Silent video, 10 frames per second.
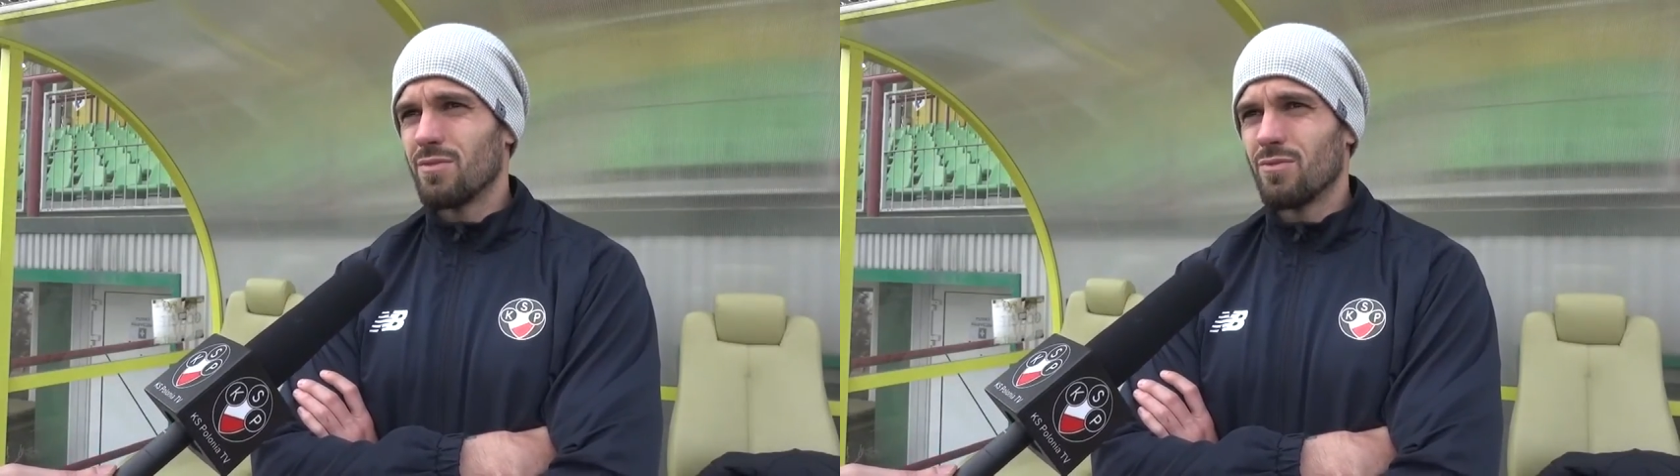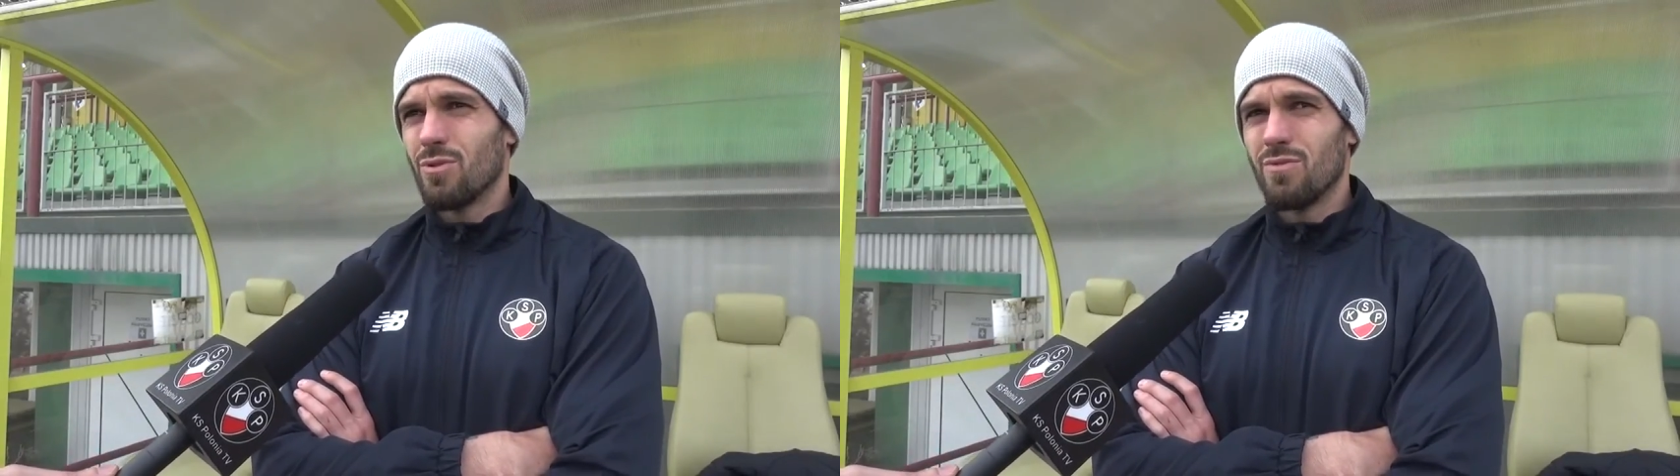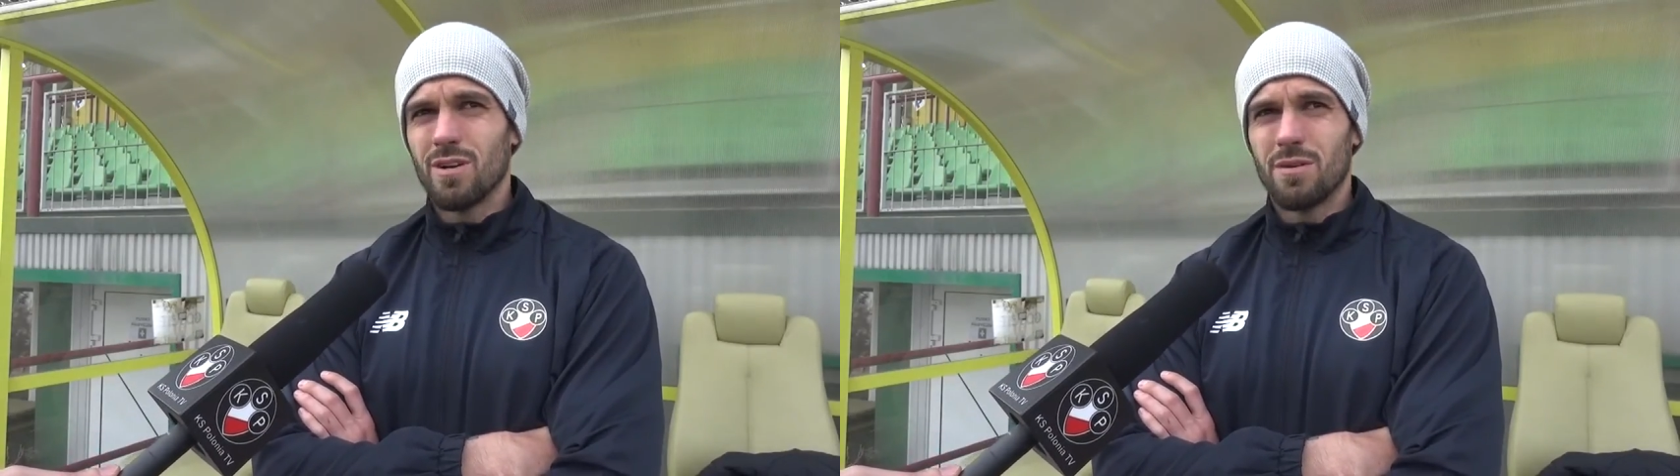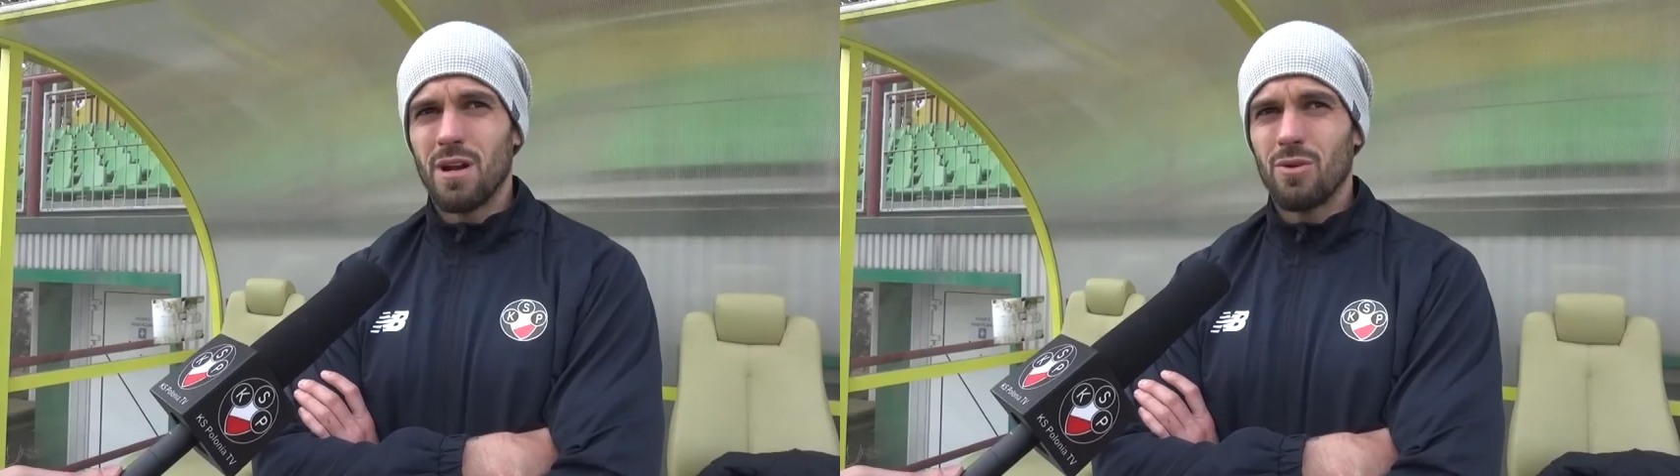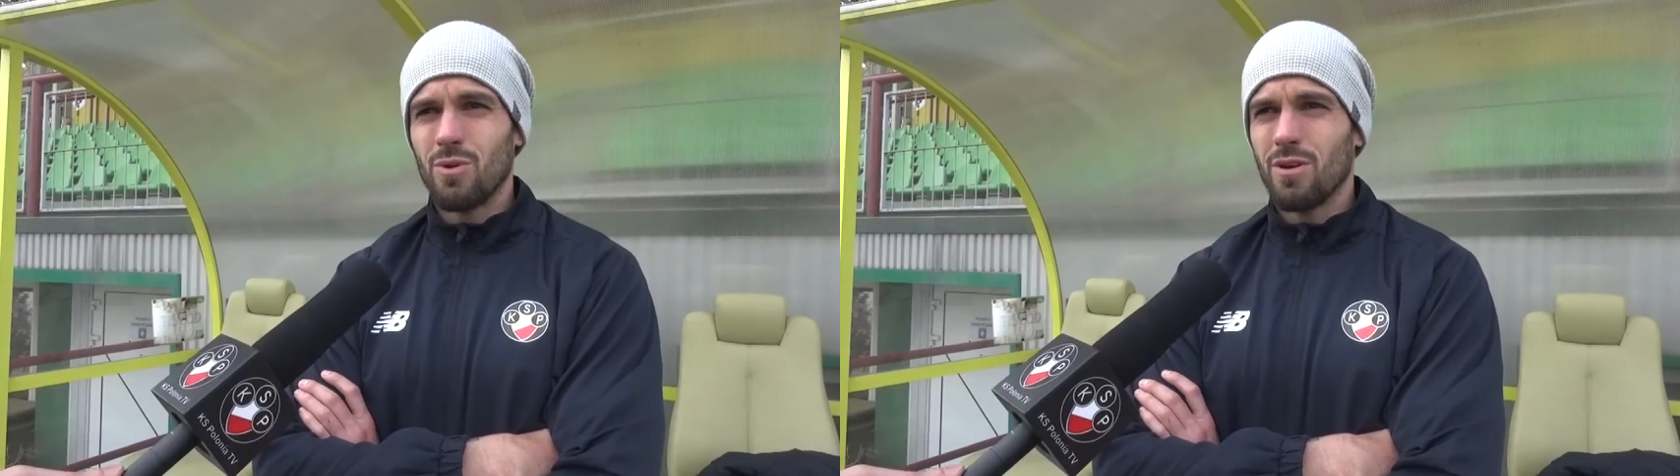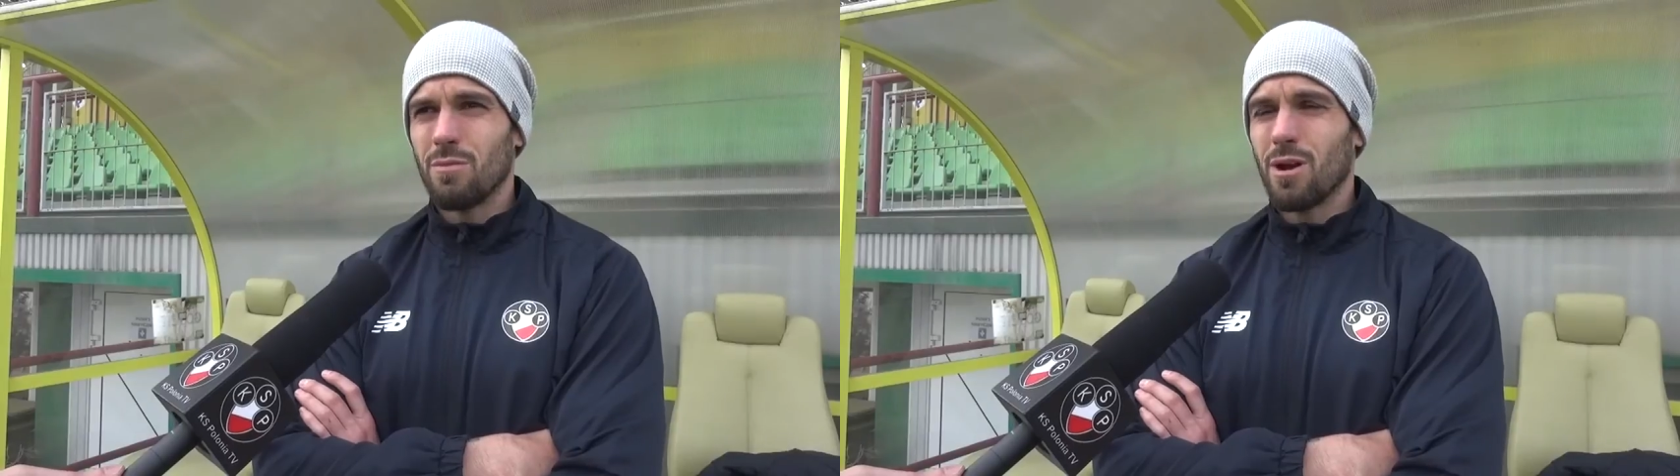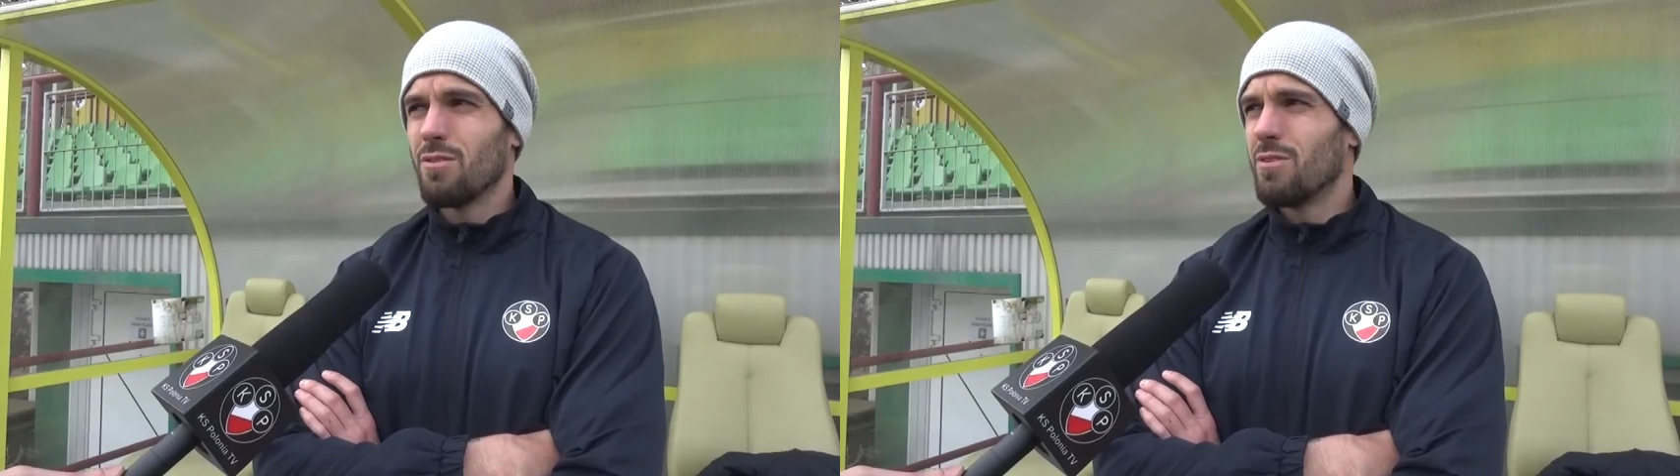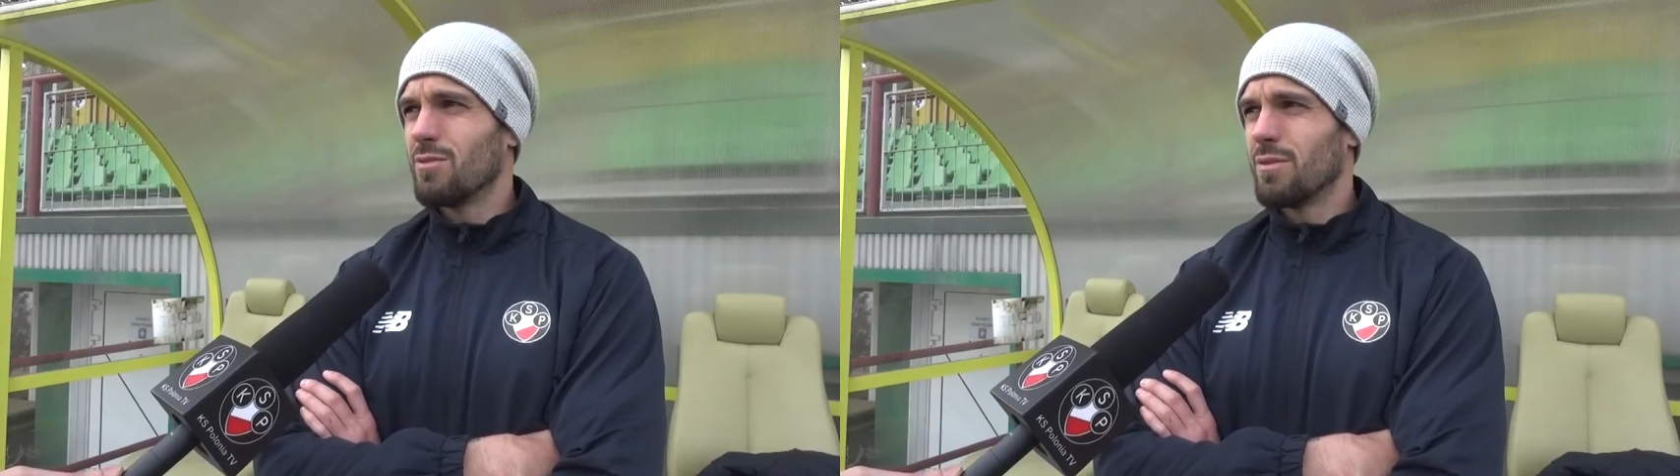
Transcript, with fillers: w głowach brakuje, brakowało